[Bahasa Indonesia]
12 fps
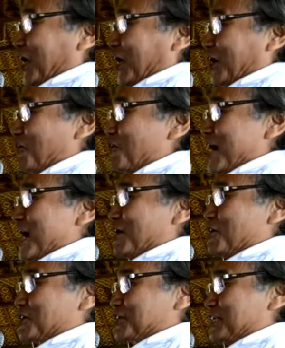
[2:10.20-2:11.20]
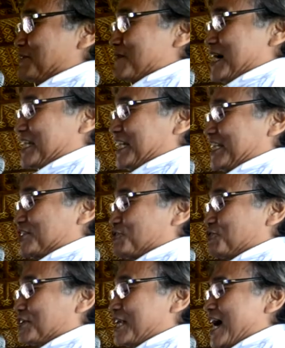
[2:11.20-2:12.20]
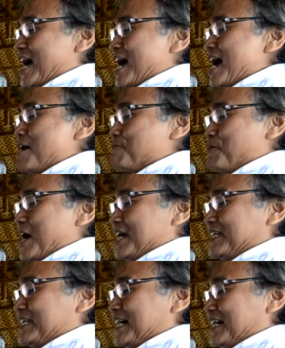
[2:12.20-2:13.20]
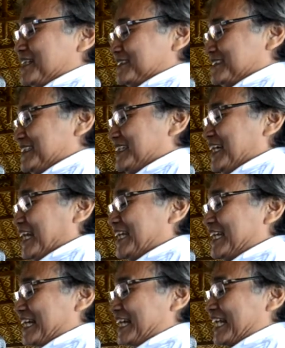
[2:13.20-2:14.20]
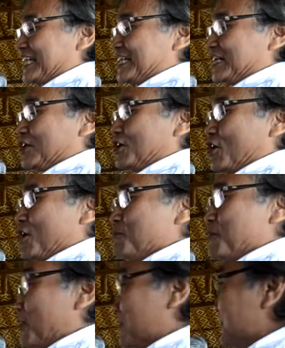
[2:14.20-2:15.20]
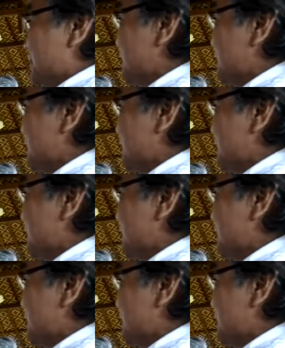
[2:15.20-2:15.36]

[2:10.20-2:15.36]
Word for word: lo ngode maring Surabaya liren nang gombong